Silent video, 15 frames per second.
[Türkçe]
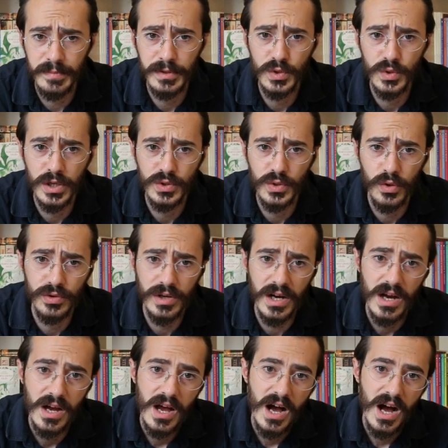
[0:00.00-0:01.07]
kısa bir süre
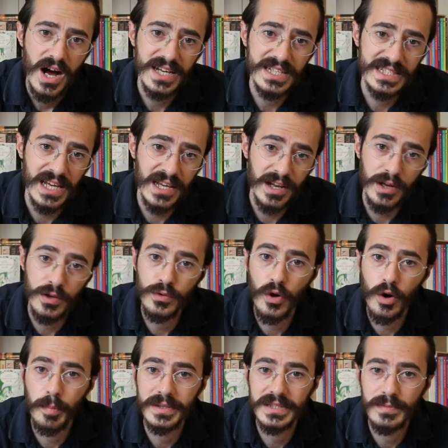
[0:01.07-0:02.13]
sonra hastanenin
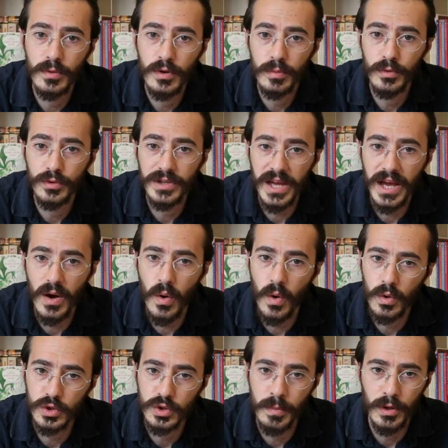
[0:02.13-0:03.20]
nöropati bölümünde
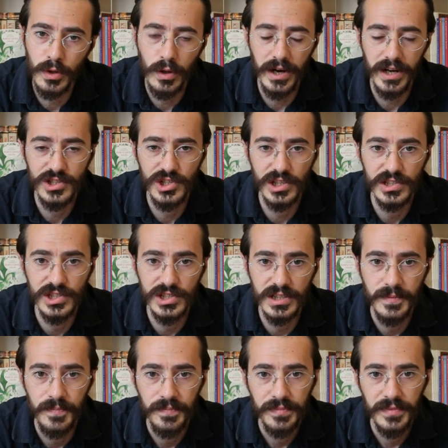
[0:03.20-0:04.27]
okutman olarak
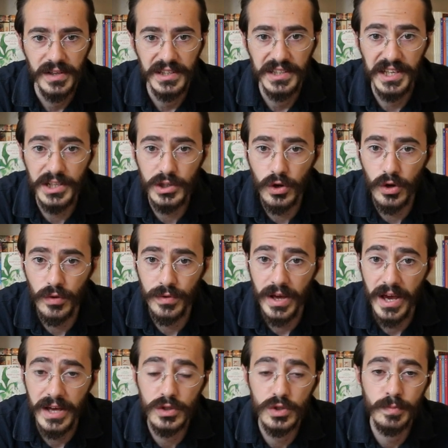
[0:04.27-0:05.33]
çalıştı. Yeni
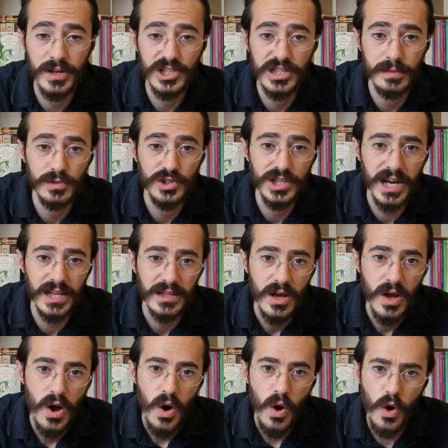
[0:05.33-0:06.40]
görevine henüz başlamışken
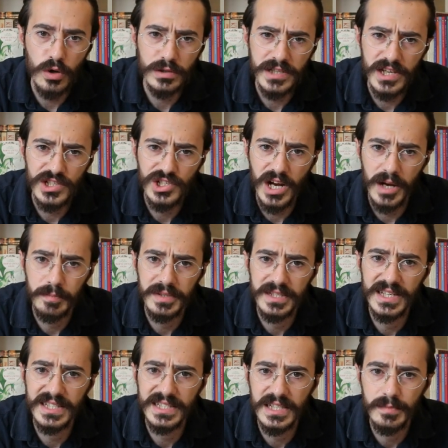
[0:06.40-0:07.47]
ortaya çıkan bir
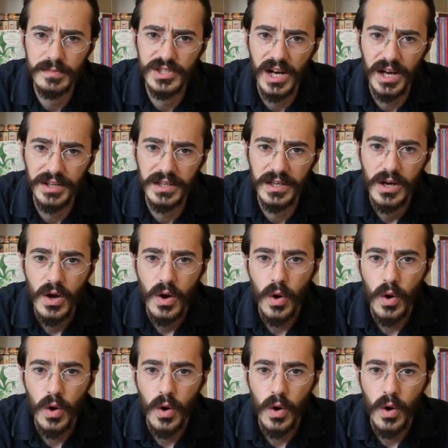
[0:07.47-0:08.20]
gezi imkanı